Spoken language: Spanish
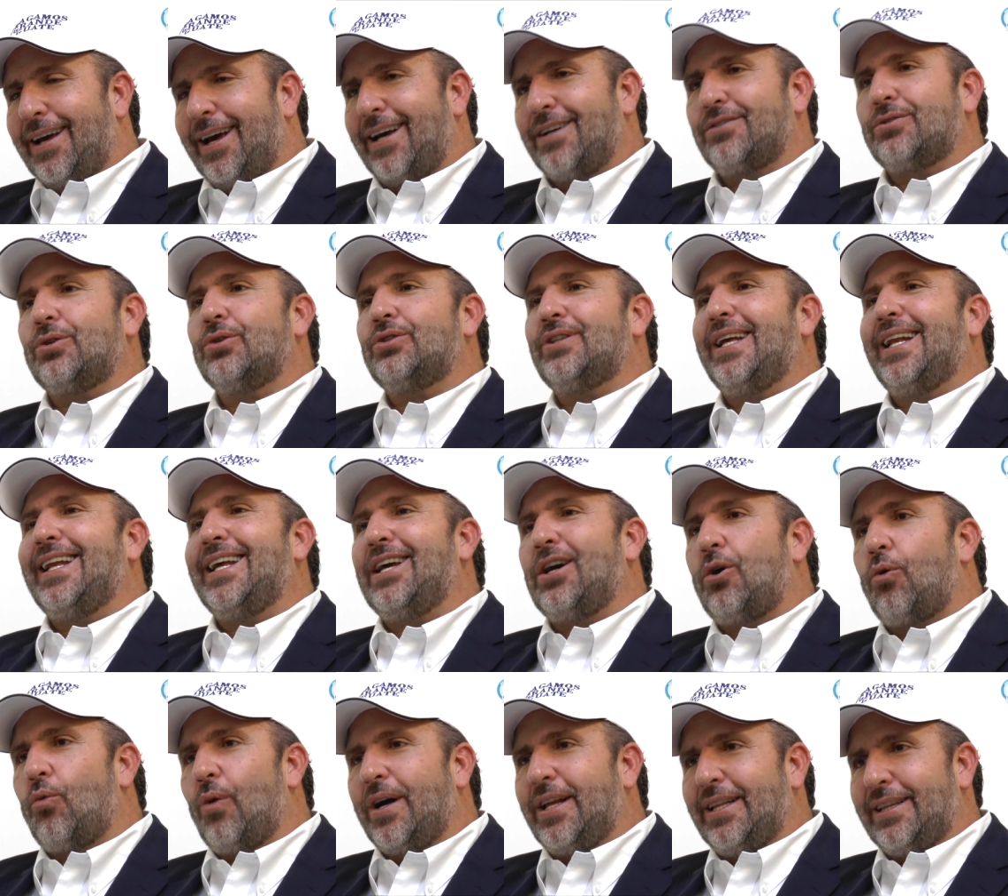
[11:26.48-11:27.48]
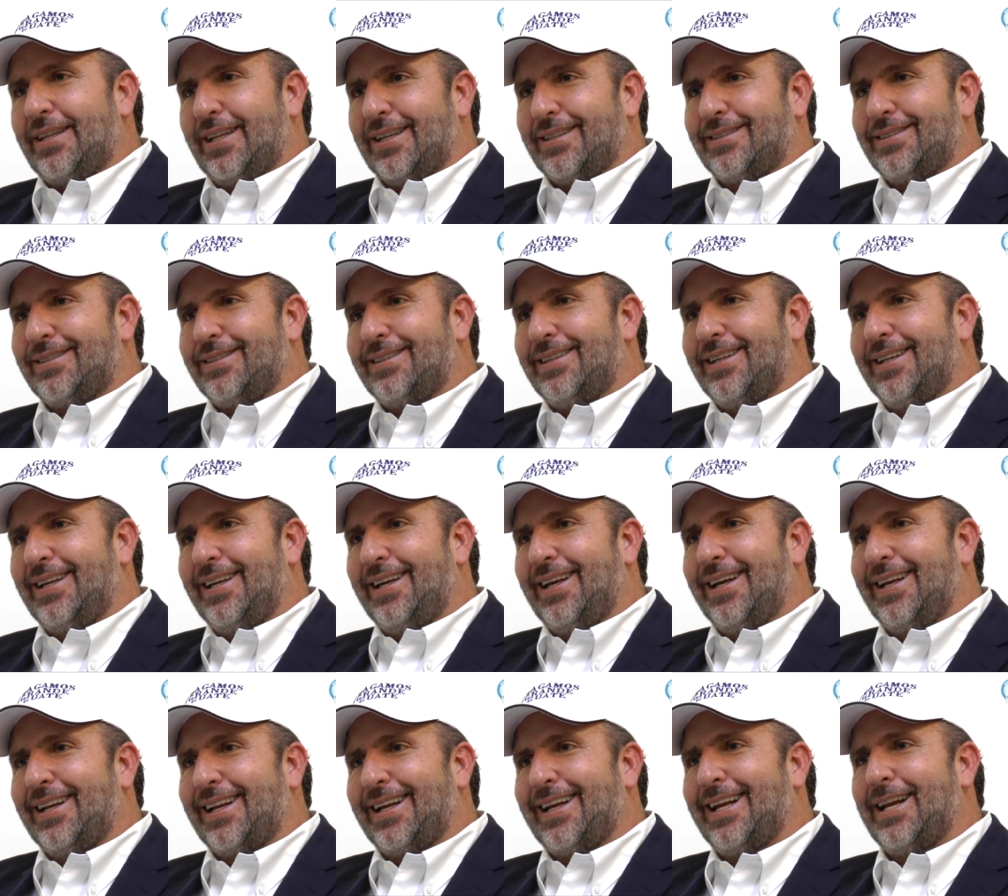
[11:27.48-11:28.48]
Estos delincuentes
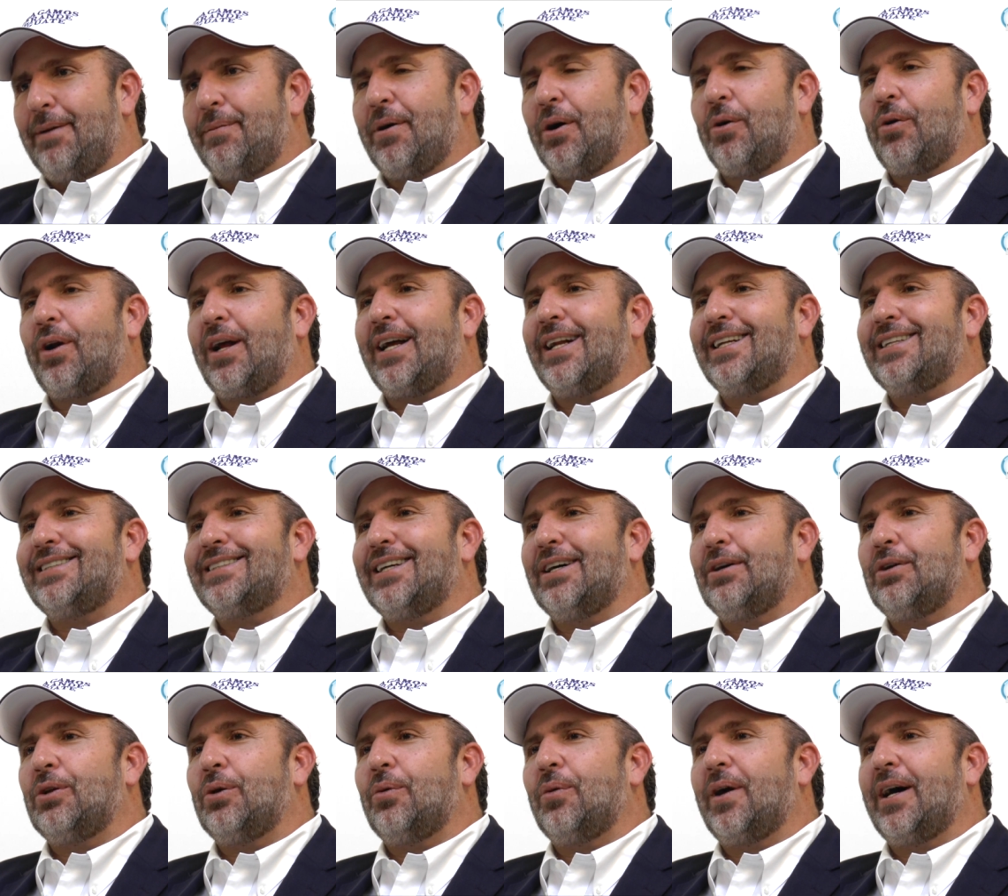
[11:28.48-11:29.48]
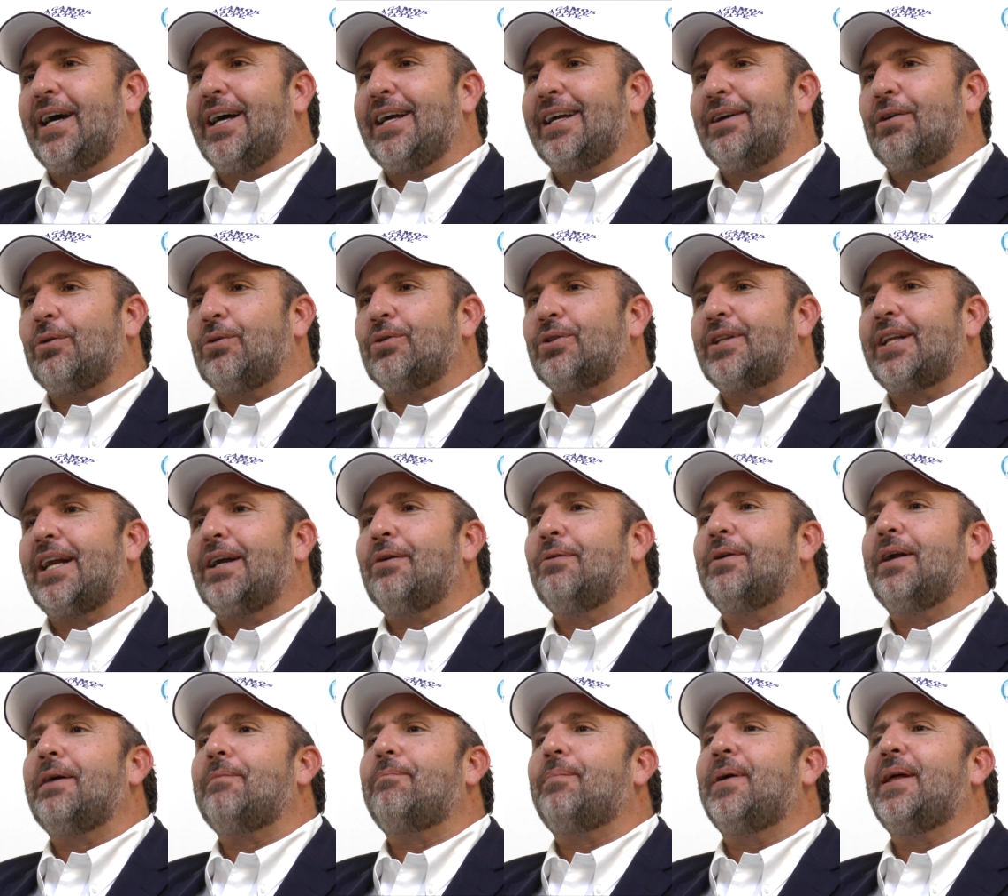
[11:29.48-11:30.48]
y el crimen organizado no van a encontrar
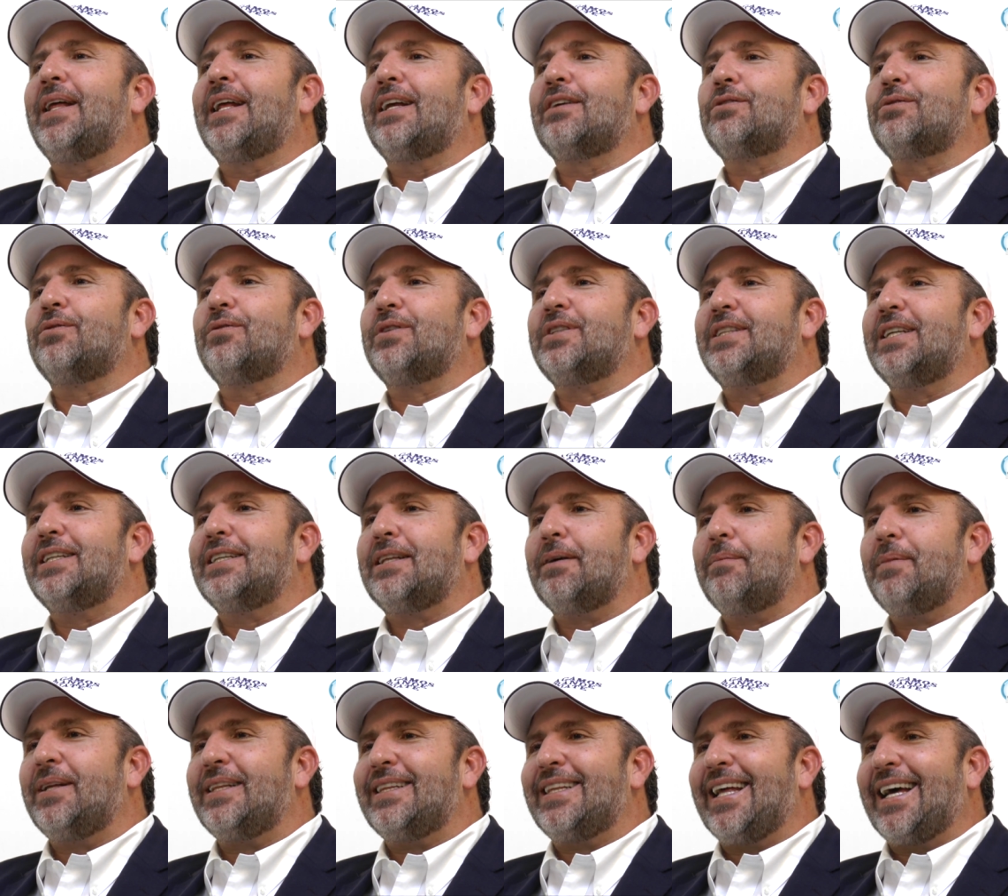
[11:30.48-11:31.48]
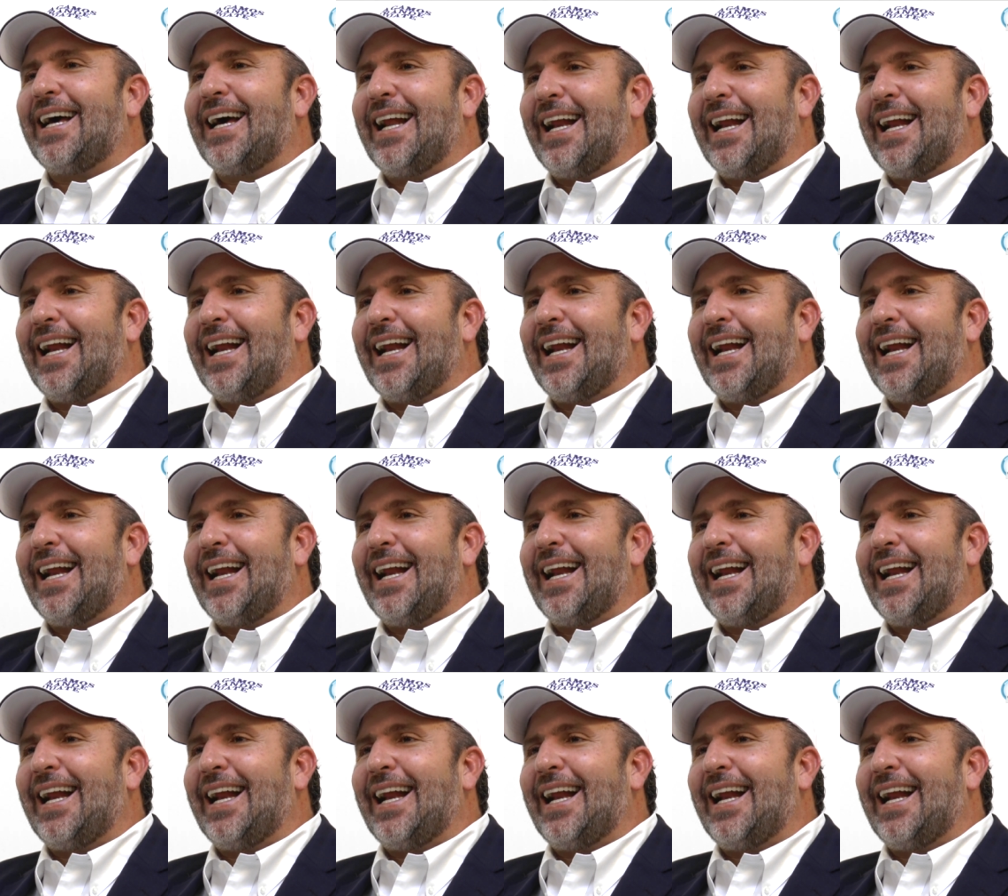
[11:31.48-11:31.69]
una piedra suficientemente